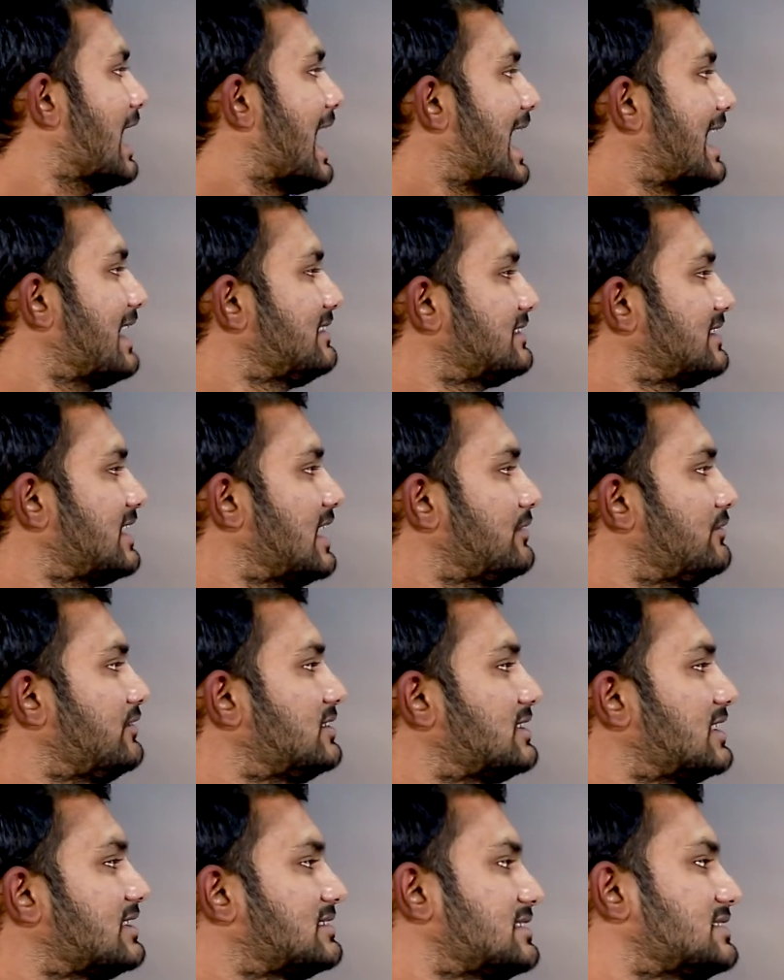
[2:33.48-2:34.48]
হাইজেন
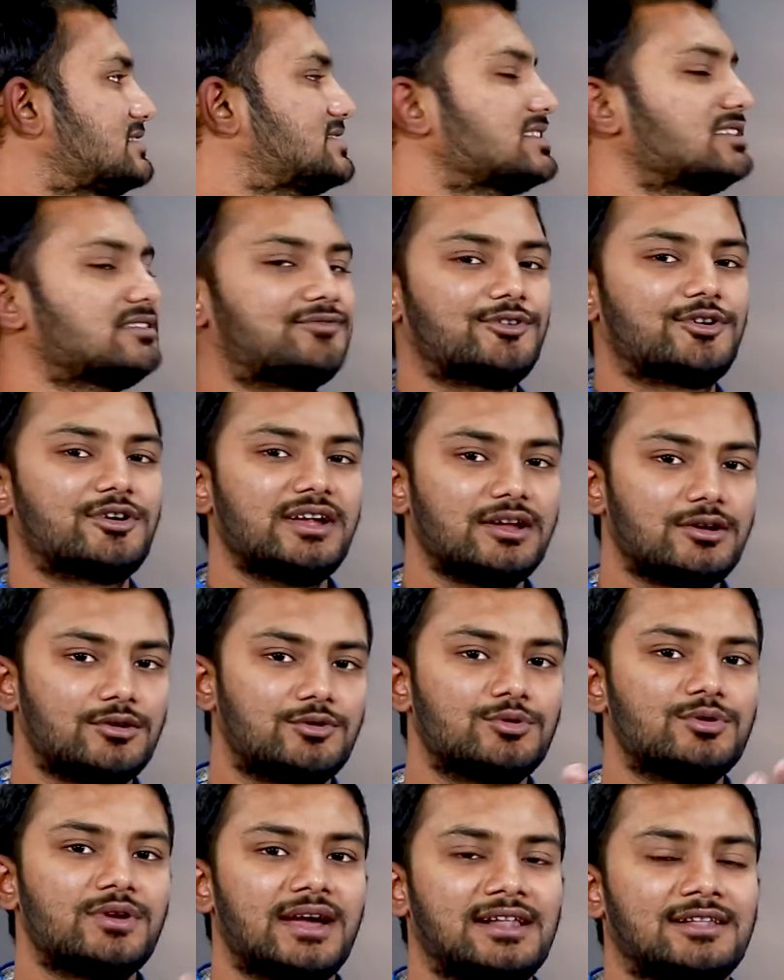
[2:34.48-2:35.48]
হ্যাবিটস এসেন্সিয়াল ফর এ
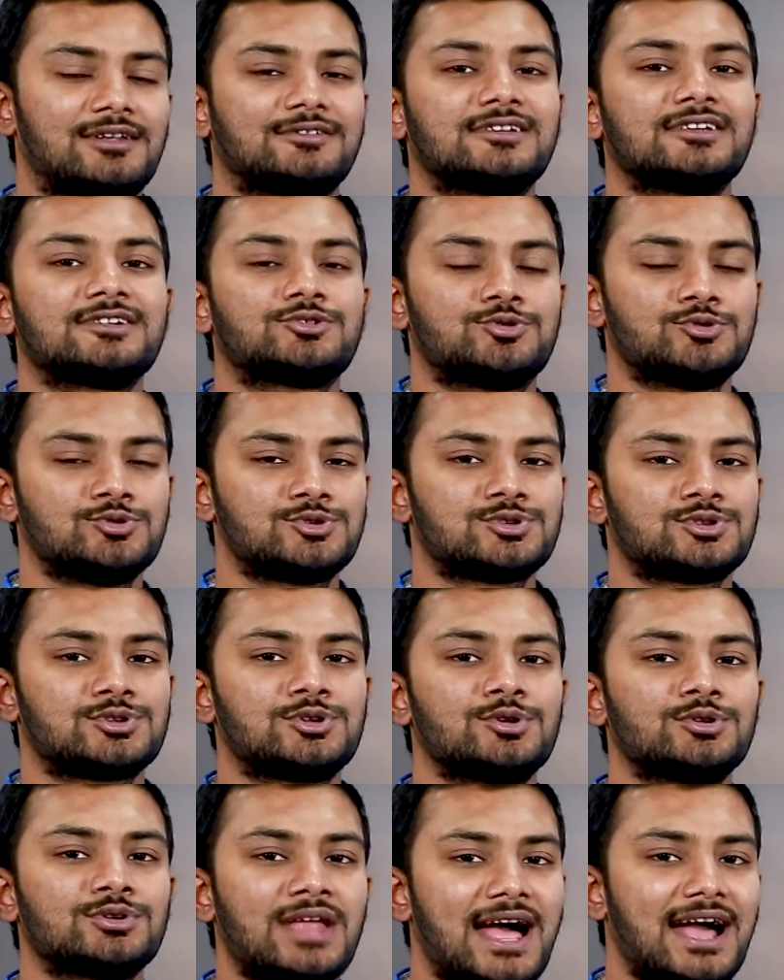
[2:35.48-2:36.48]
গুড হেলথ অর্থাৎ সুস্থ
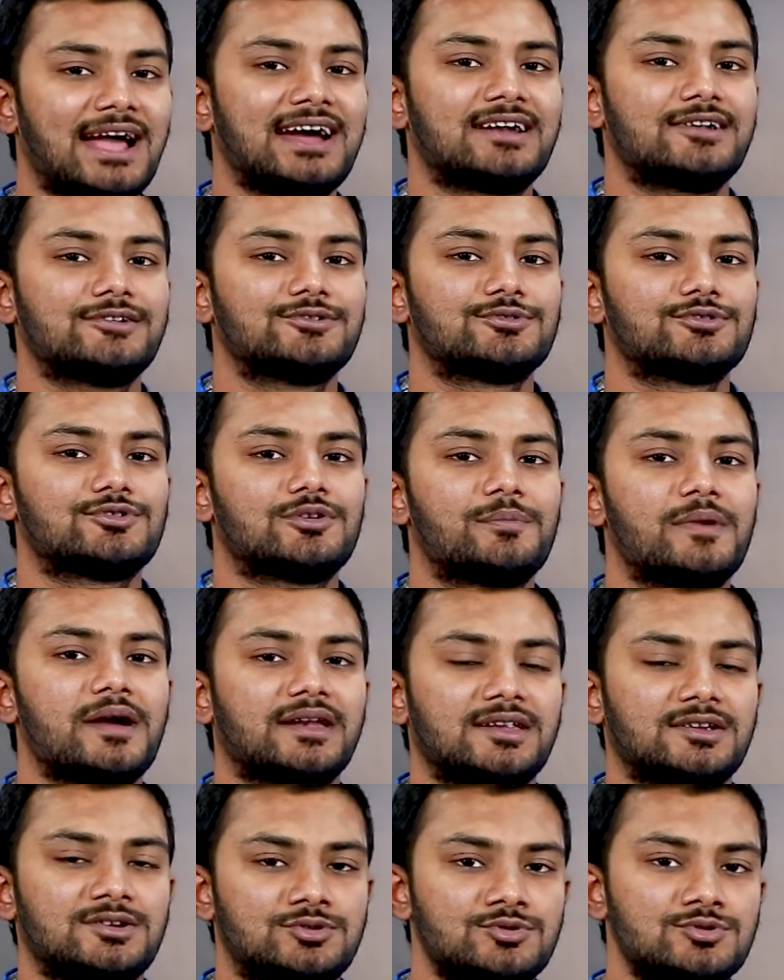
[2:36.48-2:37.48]
থাকার জন্য বা
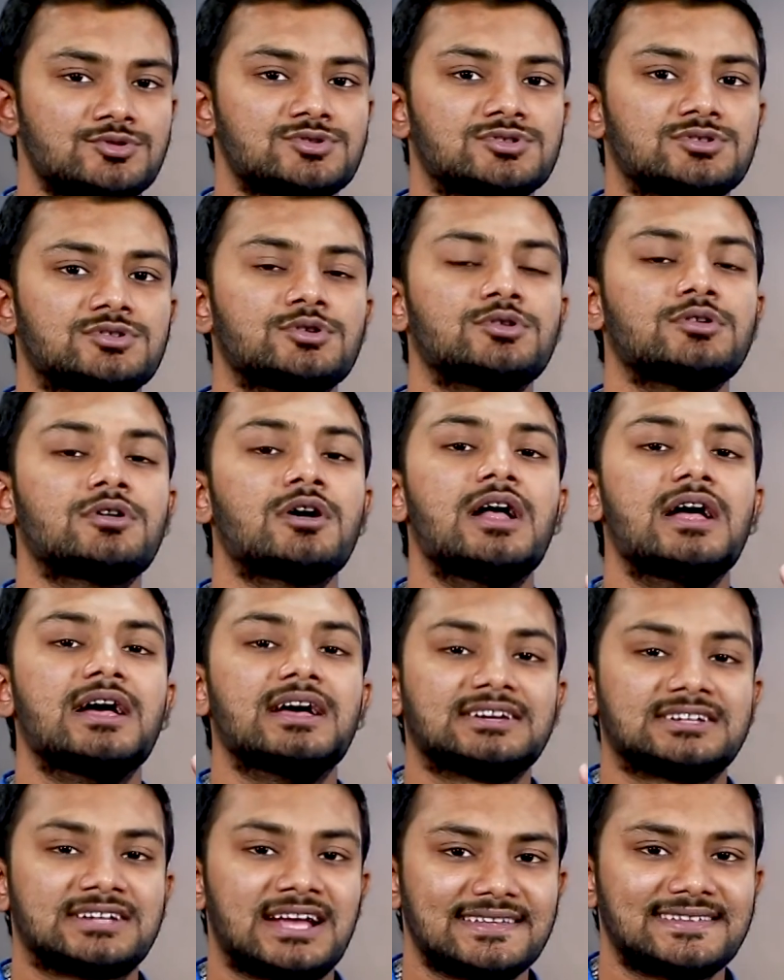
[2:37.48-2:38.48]
একটা সুস্থ
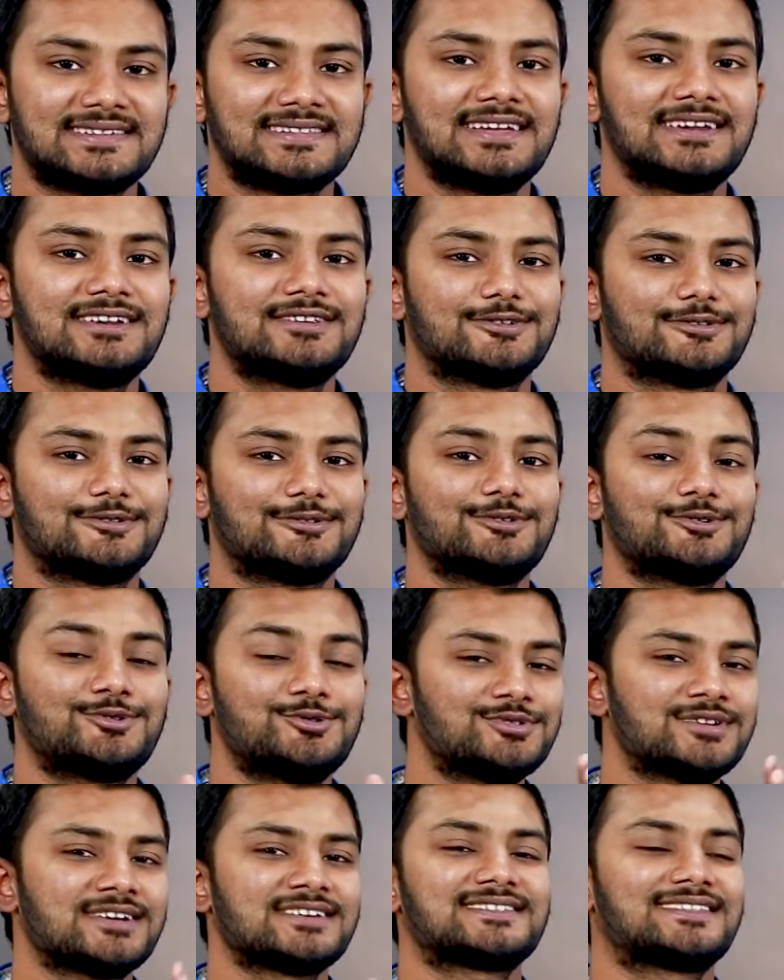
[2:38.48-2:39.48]
স্বাস্থ্যের জন্য
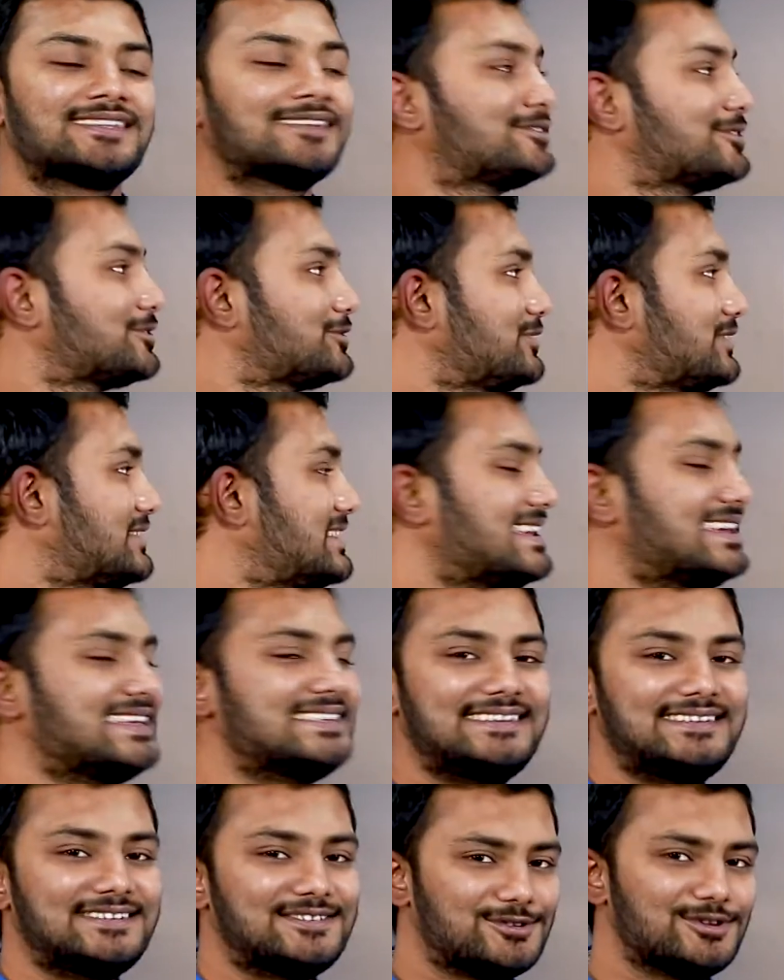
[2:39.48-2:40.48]
সুস্বাস্থ্যের জন্য কি কি
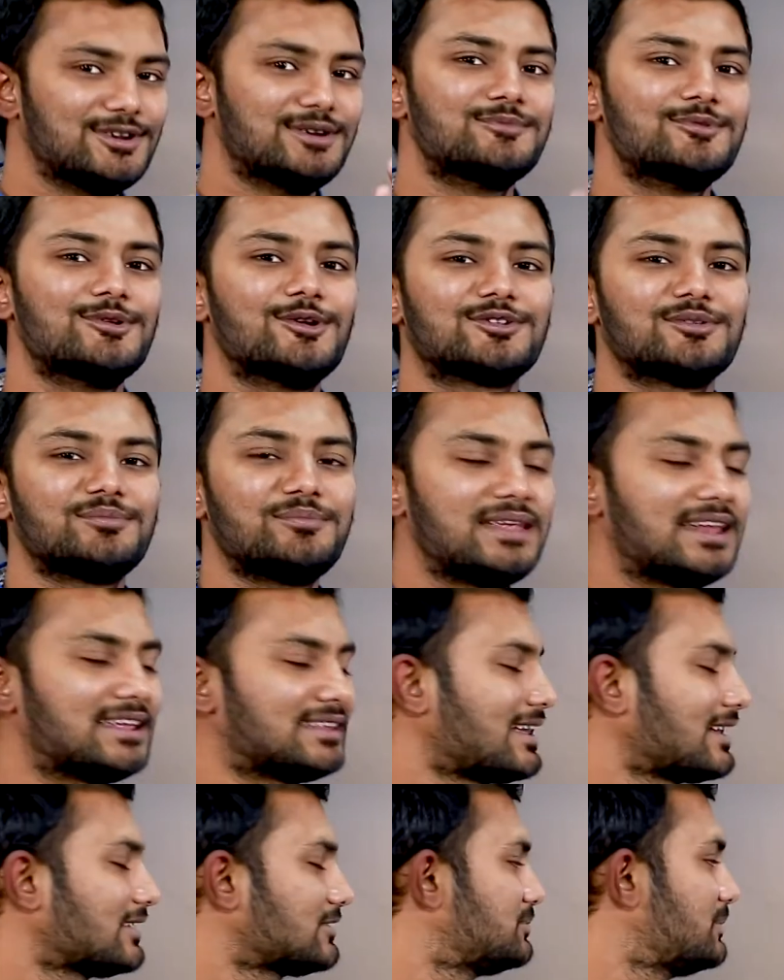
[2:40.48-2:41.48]
জিনিসগুলো মূলত মেনে
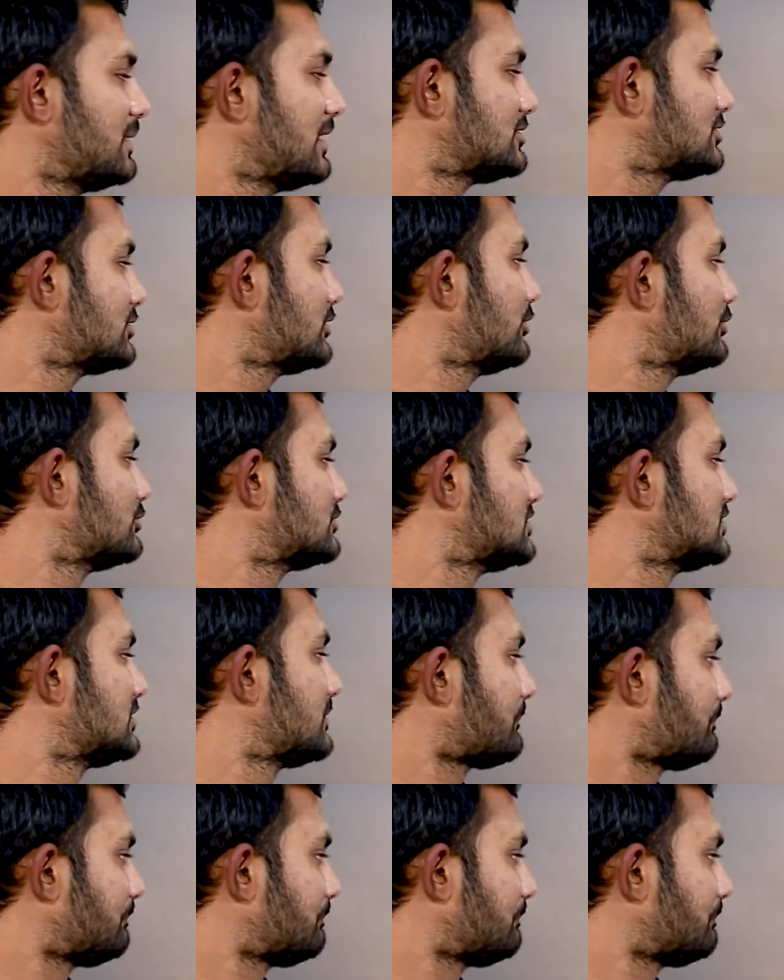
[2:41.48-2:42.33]
থাকা মেনে চলা উচিত